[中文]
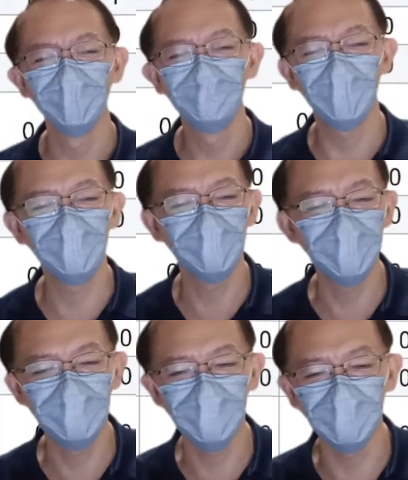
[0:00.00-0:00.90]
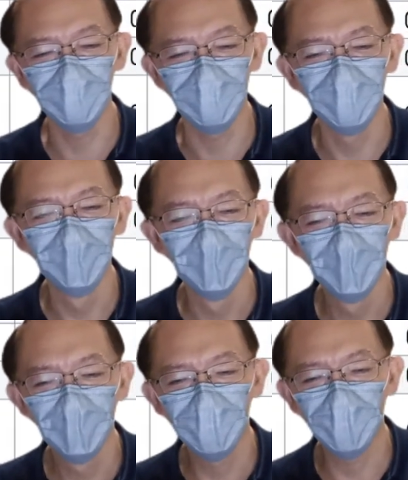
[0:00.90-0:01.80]
蛮有意思的哦。
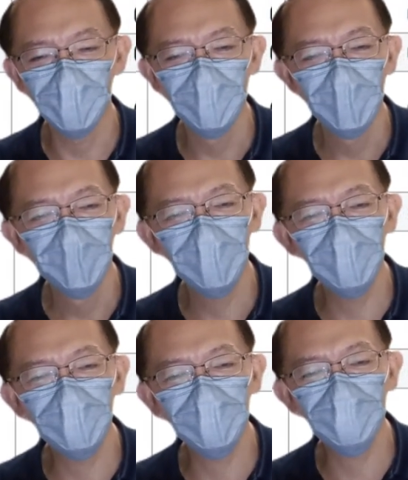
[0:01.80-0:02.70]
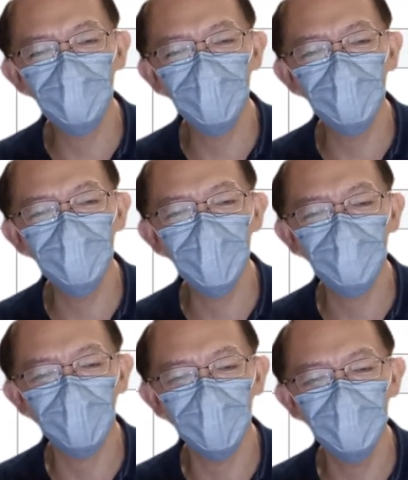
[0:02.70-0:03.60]
好。那你看到什么地下
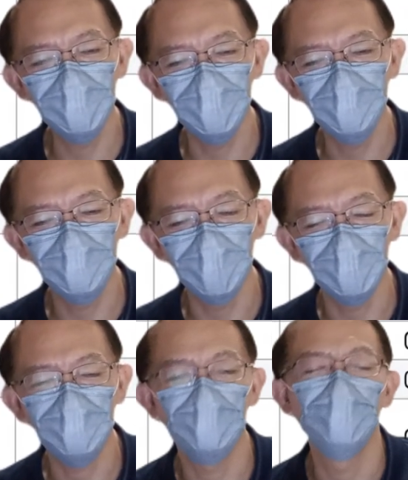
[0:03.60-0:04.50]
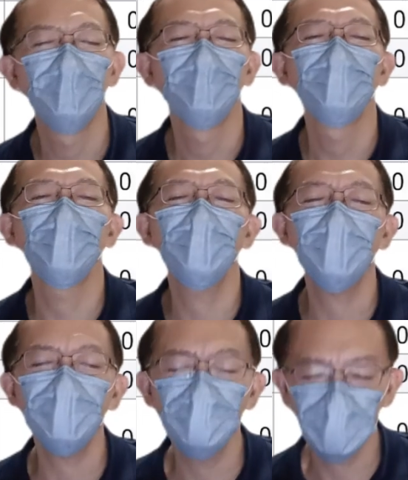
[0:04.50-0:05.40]
保单检举啊？什么哪
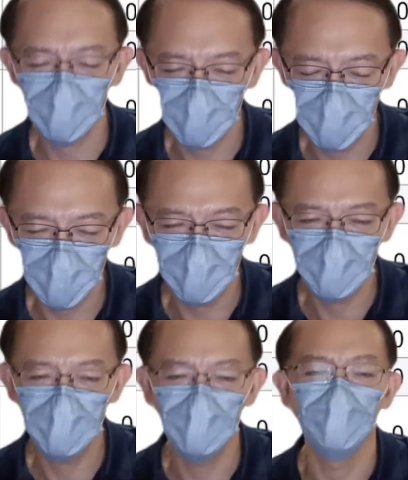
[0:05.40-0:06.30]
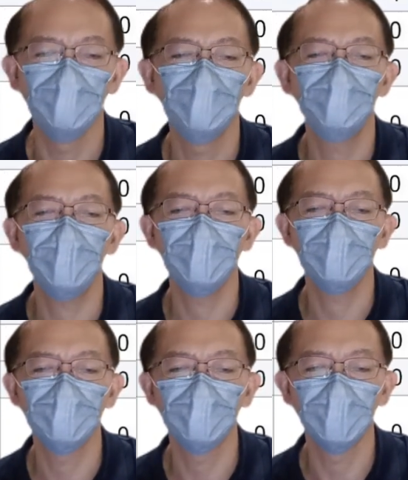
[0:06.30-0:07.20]
里有什么检举？你拜
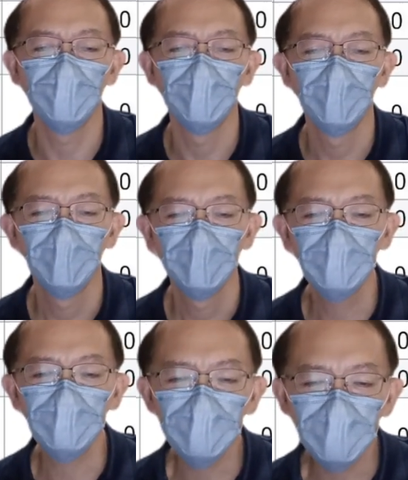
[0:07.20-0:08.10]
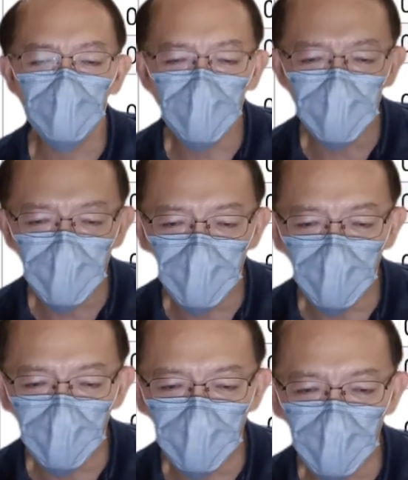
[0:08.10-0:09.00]
托啊，这个都都是因
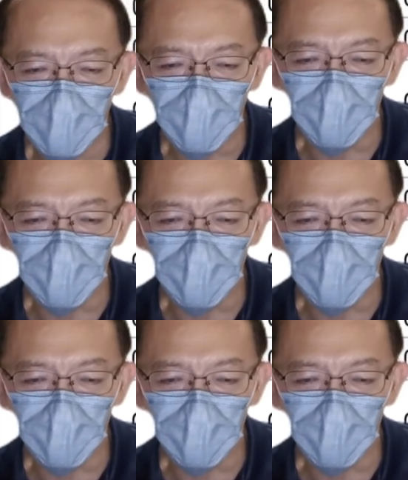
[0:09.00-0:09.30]
为之前